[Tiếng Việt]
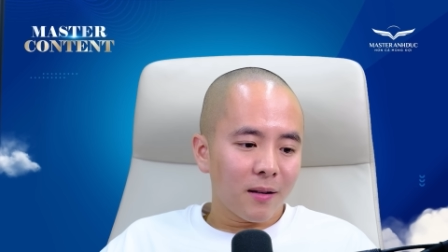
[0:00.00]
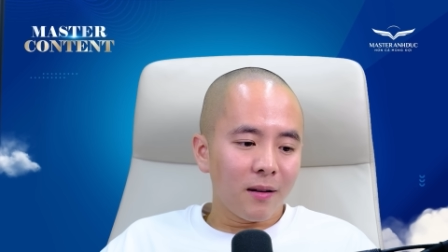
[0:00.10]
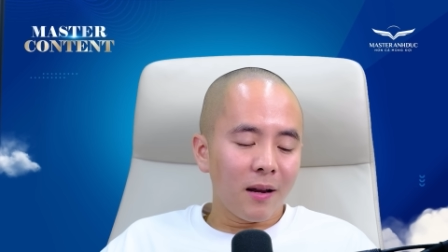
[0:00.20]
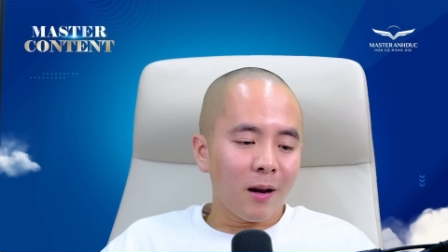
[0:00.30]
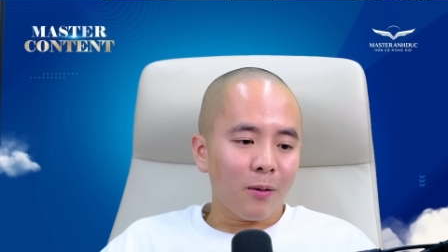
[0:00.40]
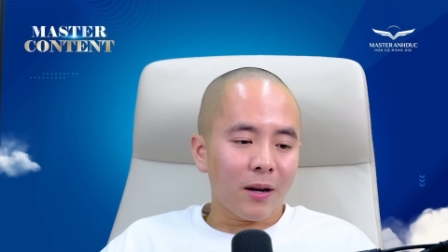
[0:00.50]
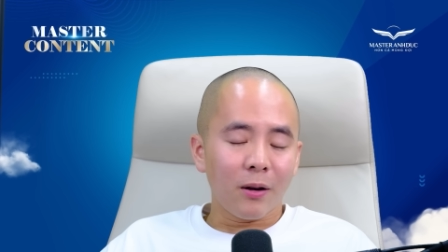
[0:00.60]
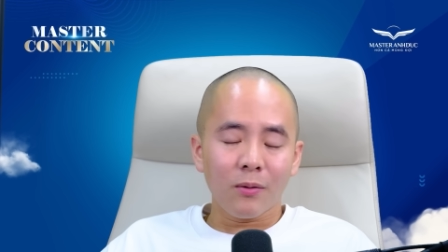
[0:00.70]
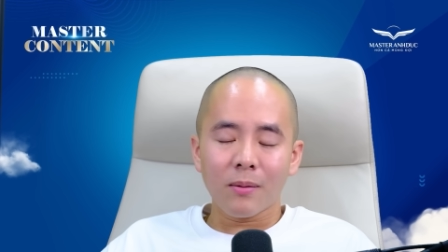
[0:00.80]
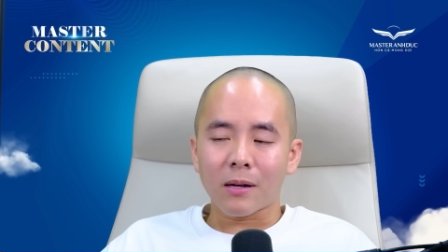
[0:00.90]
Đức hiểu là
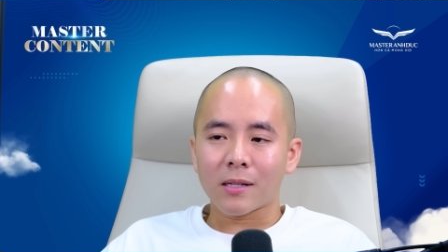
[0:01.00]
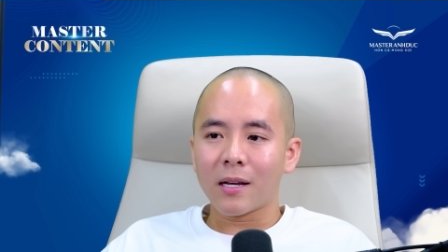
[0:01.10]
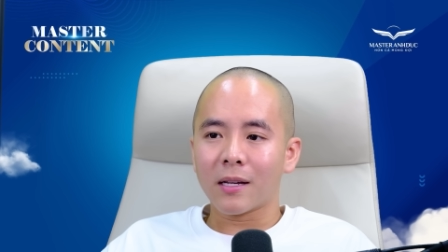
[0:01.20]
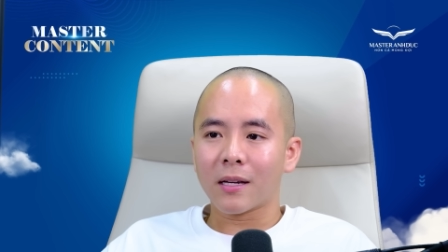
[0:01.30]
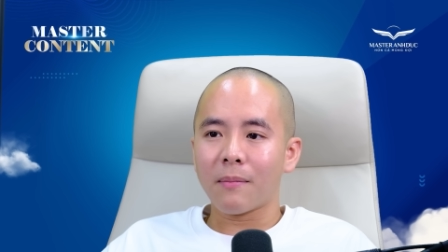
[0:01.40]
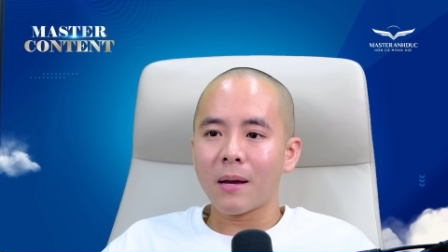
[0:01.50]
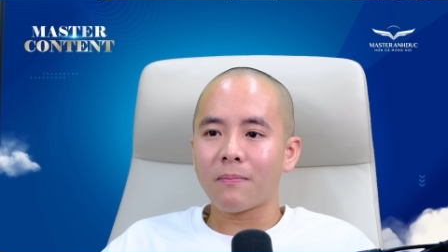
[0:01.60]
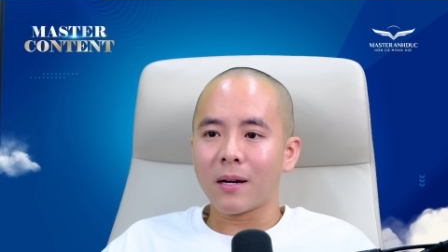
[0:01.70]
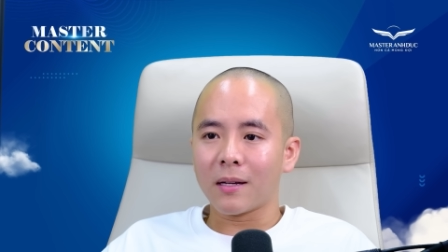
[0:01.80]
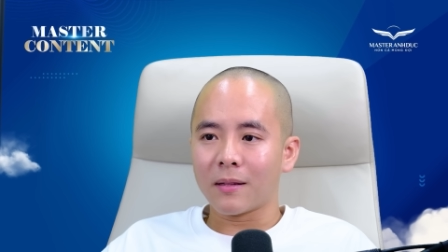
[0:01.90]
nếu như mà xây cái
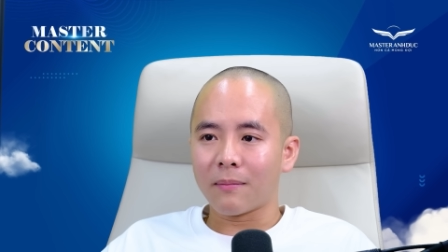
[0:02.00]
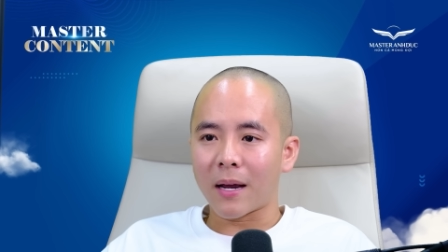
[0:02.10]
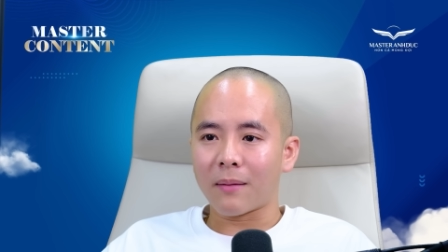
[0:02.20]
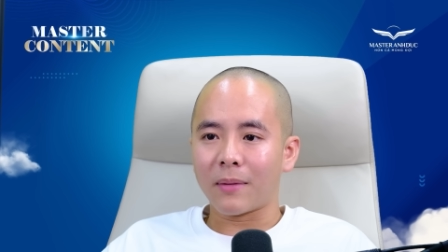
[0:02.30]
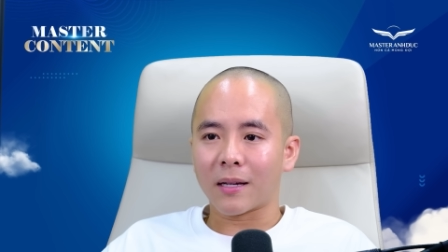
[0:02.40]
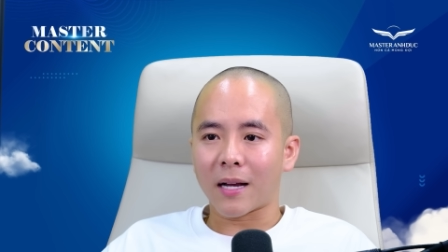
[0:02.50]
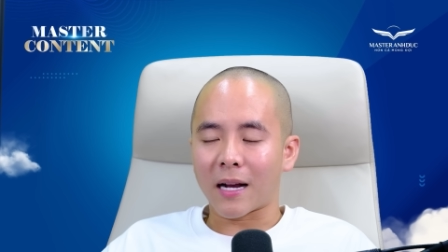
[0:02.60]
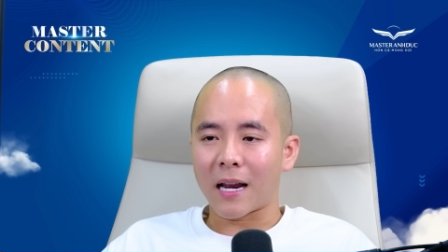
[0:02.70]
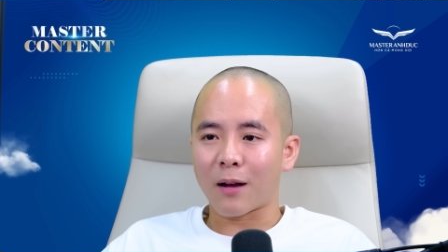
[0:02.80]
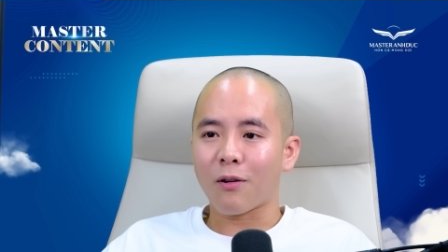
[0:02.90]
bếp đấy thì mẹ mình kể
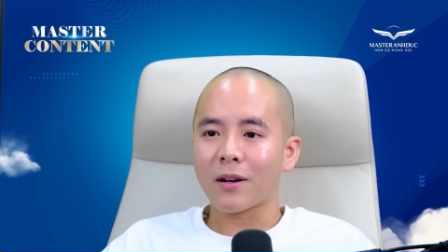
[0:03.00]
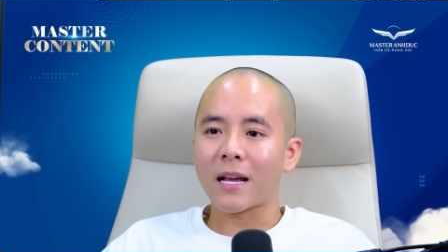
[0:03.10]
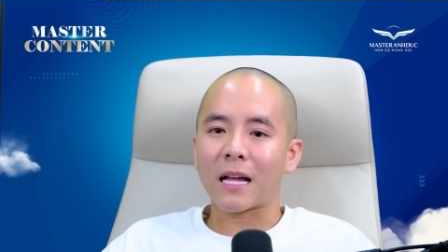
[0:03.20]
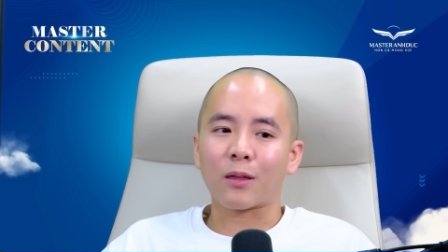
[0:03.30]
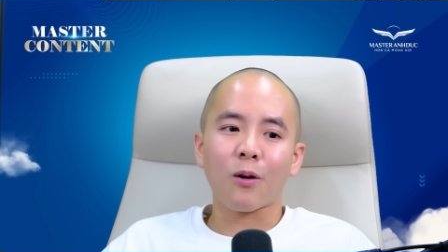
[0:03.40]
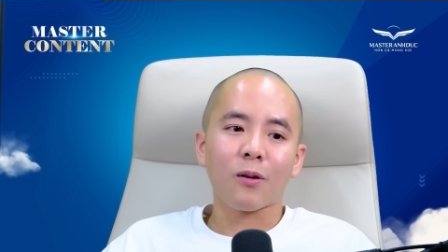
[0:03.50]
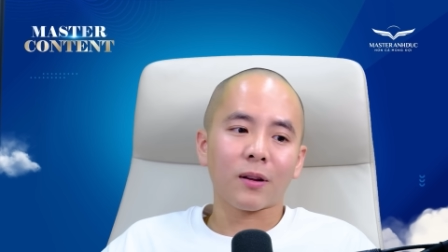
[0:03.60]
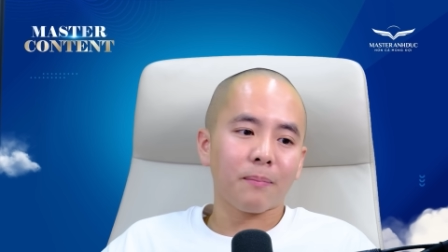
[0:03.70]
cả là có cái nhà to